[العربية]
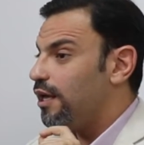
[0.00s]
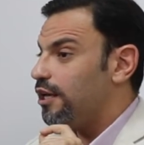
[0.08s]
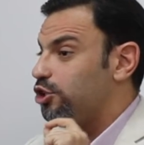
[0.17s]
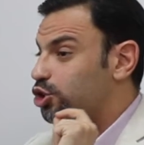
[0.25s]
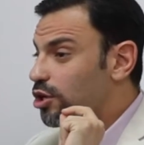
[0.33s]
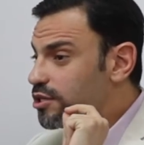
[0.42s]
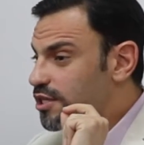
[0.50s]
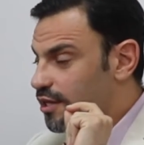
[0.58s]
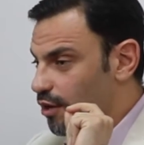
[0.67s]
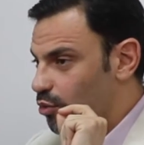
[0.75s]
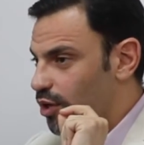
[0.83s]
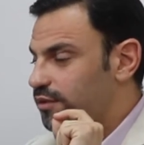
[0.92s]
الشخص
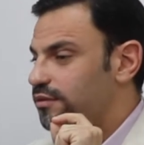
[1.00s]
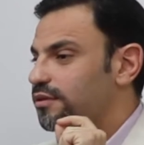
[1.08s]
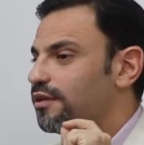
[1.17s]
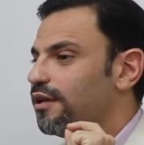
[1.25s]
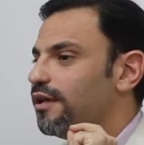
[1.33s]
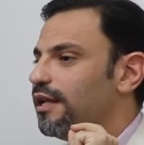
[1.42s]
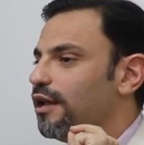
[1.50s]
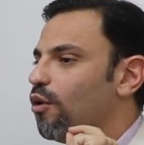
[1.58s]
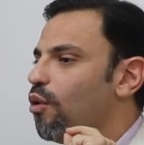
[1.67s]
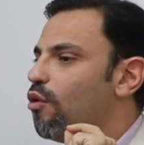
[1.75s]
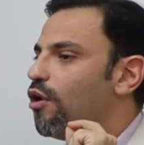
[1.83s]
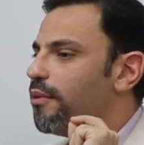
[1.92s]
دوت لو
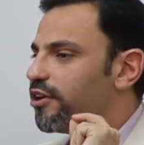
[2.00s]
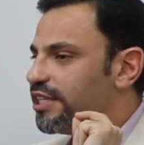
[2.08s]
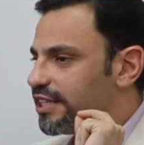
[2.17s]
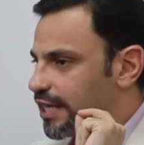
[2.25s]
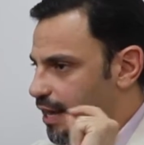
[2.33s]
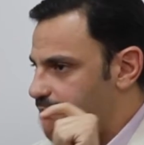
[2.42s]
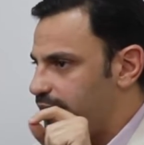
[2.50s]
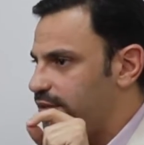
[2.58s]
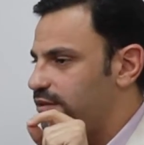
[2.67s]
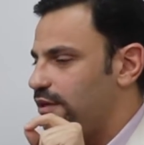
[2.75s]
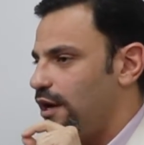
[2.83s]
هو مريض كبد